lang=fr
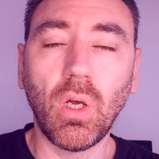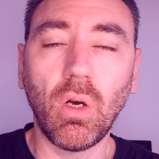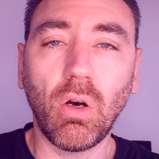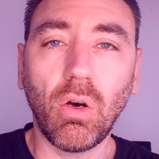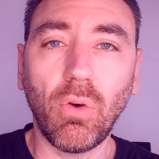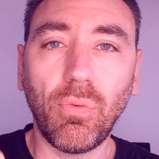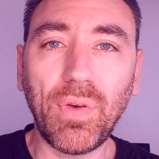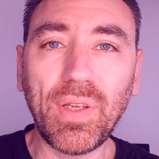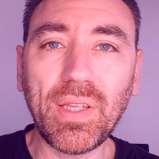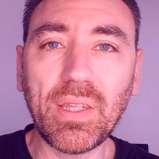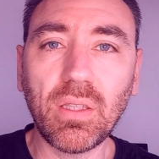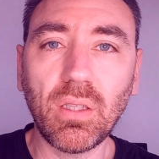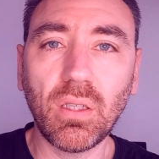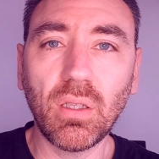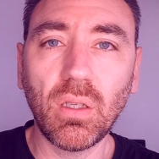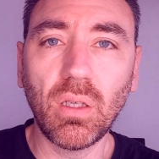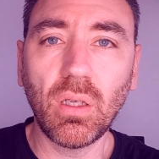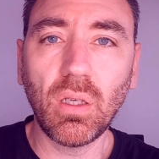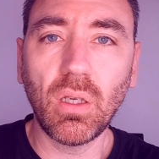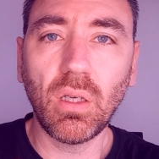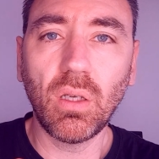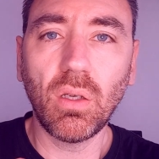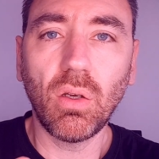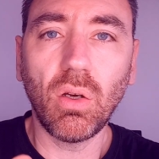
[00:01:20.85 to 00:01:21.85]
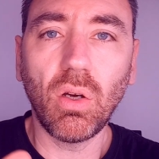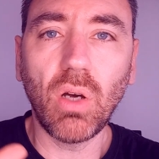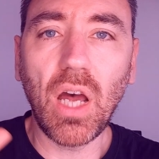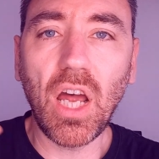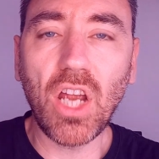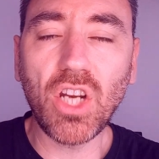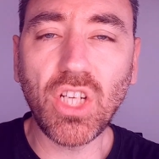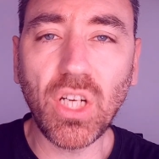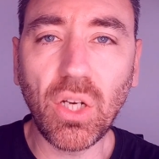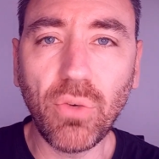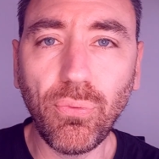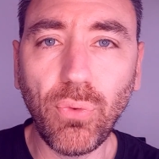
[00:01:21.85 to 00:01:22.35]
En fait, euh,
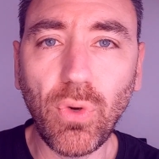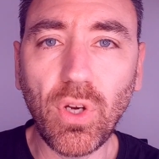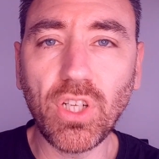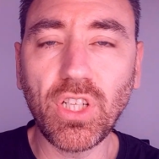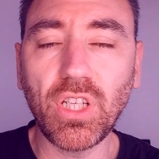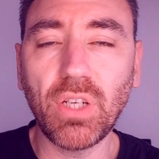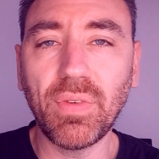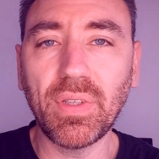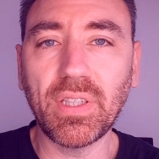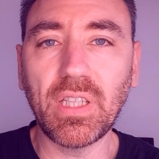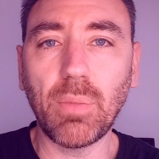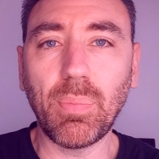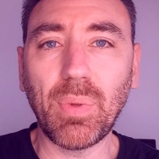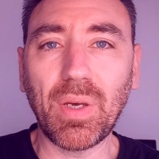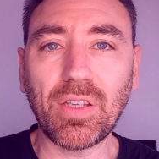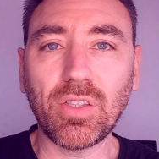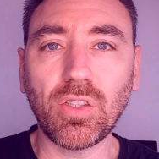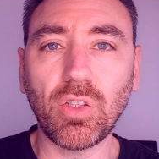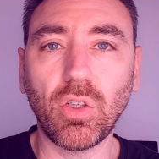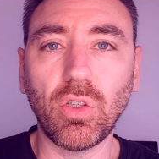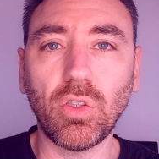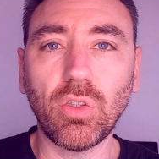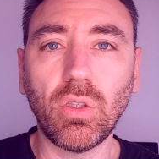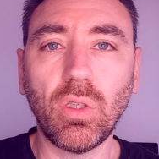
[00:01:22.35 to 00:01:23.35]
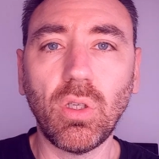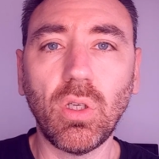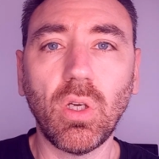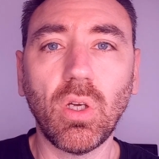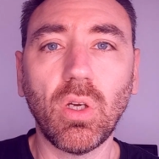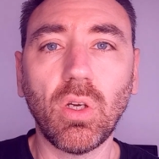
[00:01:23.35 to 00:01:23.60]
à chaque fois que j'avais des personnes,